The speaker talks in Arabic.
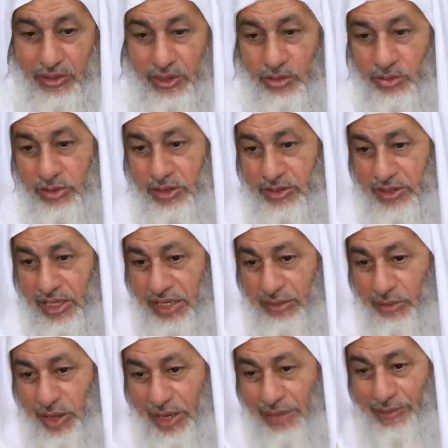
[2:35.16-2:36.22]
قالوا
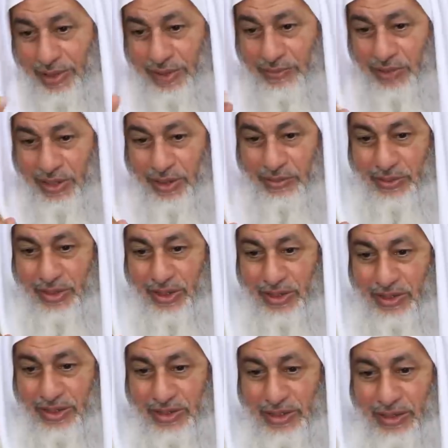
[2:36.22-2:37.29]
نتهم عامر بن ربيعة
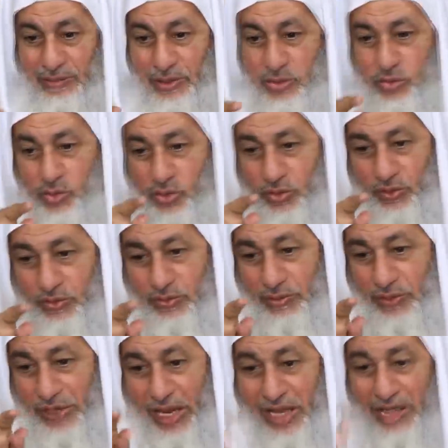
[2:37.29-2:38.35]
يعني كان مشهور
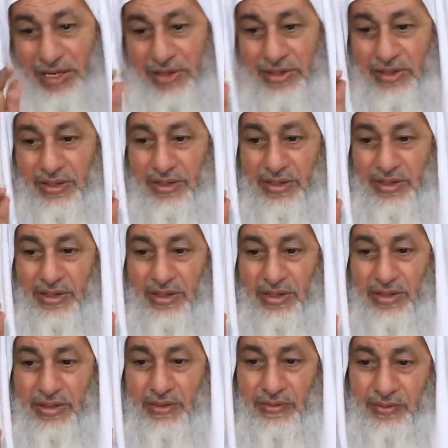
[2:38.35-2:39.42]
بالعين
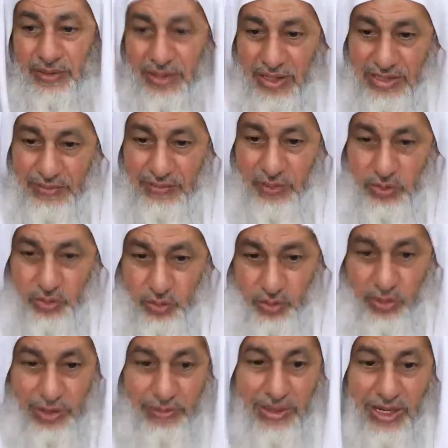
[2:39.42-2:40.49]
في ناس
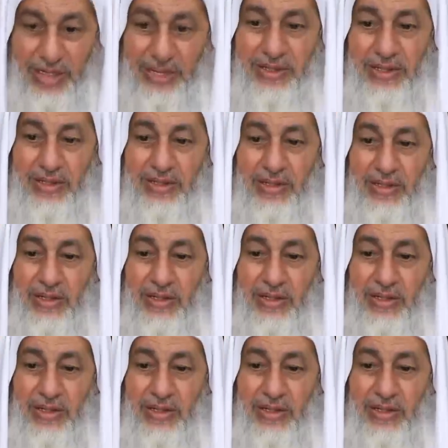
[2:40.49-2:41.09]
مشهورة بالعين